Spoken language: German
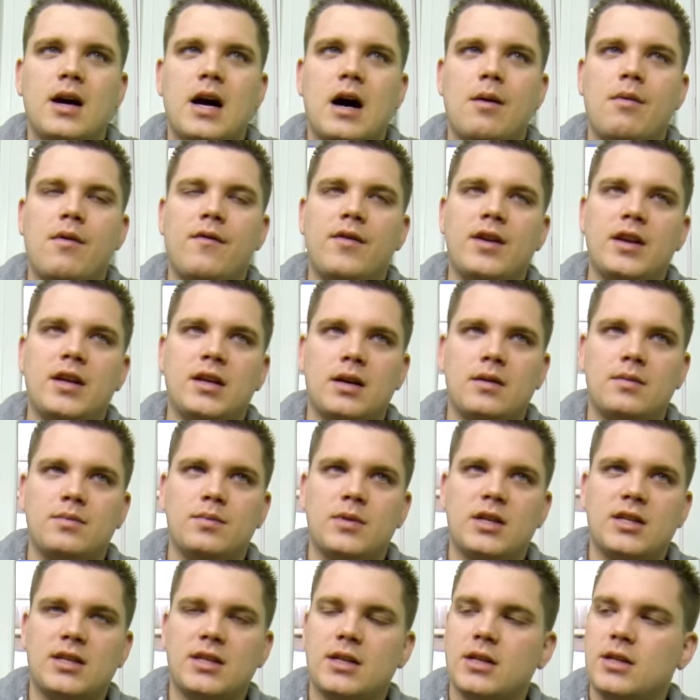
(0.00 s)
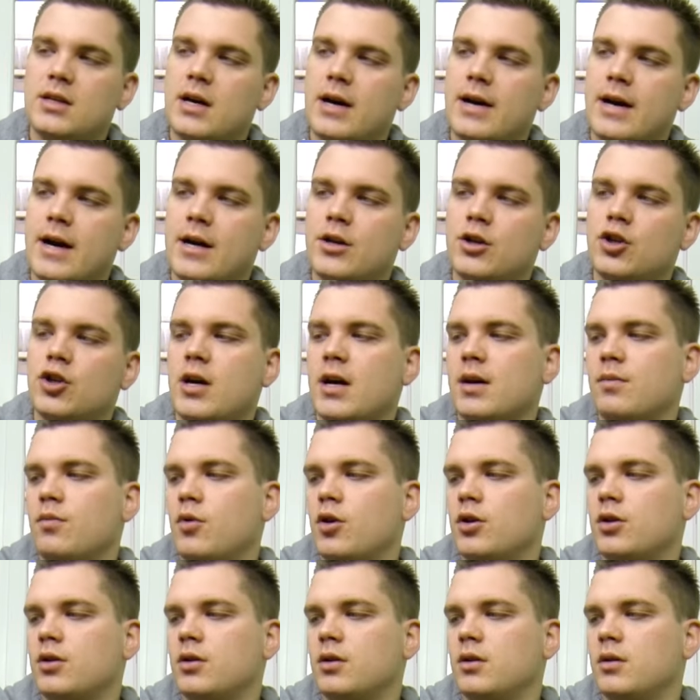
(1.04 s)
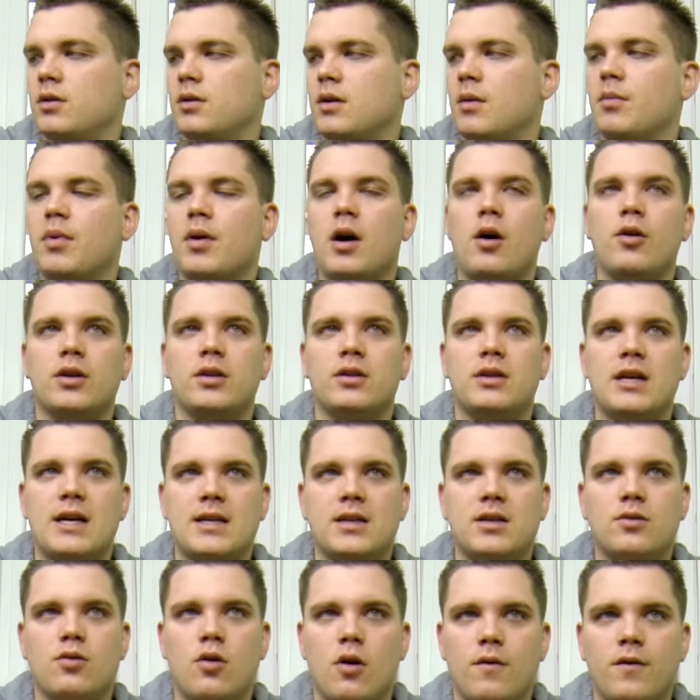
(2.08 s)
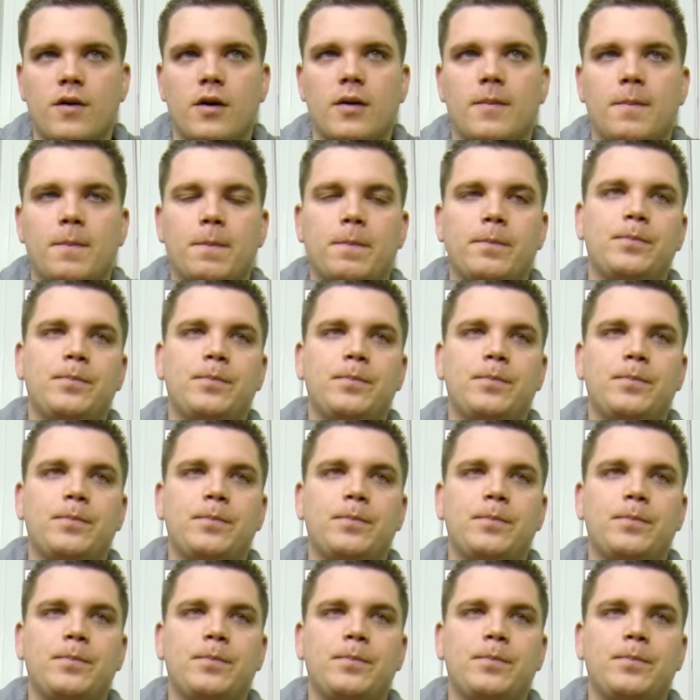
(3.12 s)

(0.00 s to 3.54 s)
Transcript: Aber wenn ich ins Detail einsteigen möchte, dann brauche ich einen Testkoffer.